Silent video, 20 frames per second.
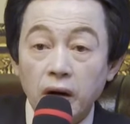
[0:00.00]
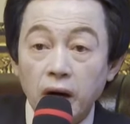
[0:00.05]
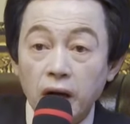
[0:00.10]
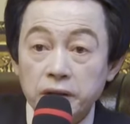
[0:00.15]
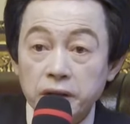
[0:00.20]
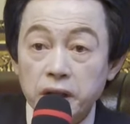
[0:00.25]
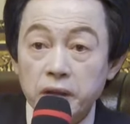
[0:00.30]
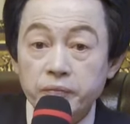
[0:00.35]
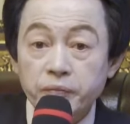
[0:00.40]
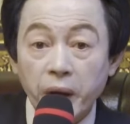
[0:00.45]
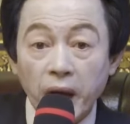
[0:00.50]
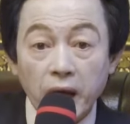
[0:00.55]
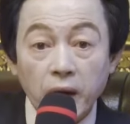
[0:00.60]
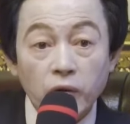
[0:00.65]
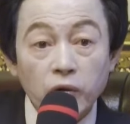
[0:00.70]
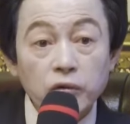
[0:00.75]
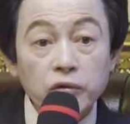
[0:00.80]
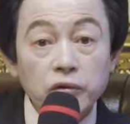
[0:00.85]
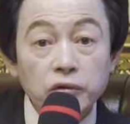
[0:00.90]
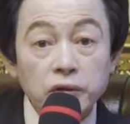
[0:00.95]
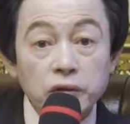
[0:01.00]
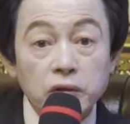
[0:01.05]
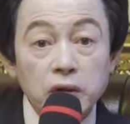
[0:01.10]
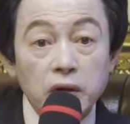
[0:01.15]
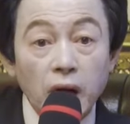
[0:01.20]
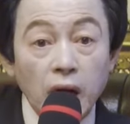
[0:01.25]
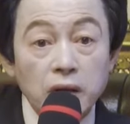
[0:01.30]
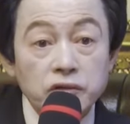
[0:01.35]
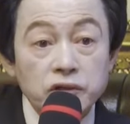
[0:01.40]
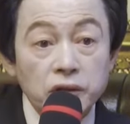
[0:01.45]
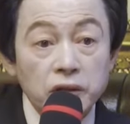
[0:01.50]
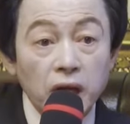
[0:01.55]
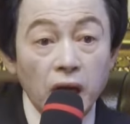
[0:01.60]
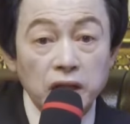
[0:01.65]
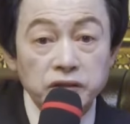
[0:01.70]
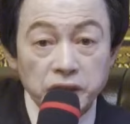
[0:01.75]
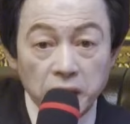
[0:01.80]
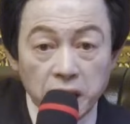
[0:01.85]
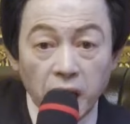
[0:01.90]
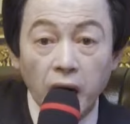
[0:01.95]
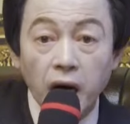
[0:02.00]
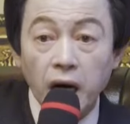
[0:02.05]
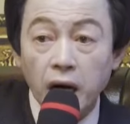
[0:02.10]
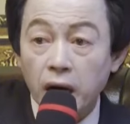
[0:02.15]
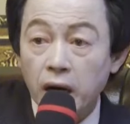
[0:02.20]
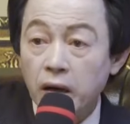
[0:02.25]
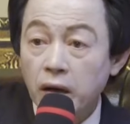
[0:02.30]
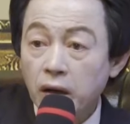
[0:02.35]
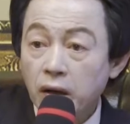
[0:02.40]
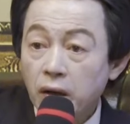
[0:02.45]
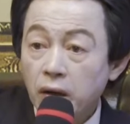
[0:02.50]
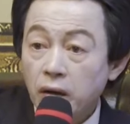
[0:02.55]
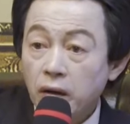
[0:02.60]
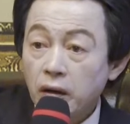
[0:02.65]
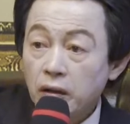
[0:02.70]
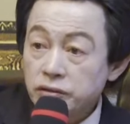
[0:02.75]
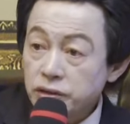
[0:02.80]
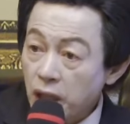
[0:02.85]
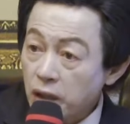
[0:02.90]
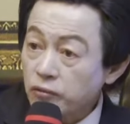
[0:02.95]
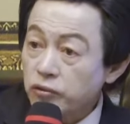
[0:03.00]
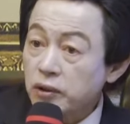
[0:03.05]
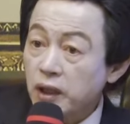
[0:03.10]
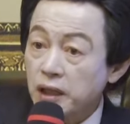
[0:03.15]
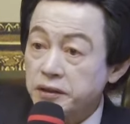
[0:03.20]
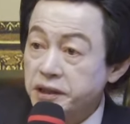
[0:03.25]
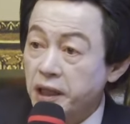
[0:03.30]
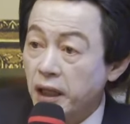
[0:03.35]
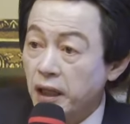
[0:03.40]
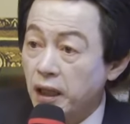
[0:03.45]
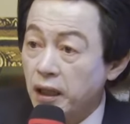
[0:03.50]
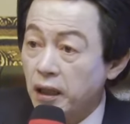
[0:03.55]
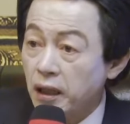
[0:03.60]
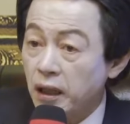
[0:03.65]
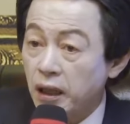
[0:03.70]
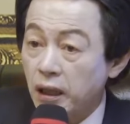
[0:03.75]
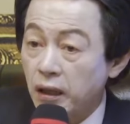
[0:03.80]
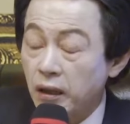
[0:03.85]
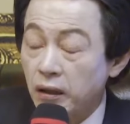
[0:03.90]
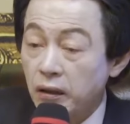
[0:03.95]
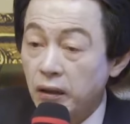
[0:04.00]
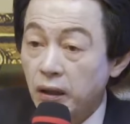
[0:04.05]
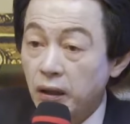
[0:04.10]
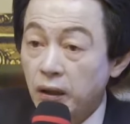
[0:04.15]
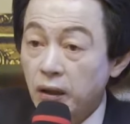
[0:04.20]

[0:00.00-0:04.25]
아니 우유를 안 섞게 하니까 어, 사기꾼 아니야.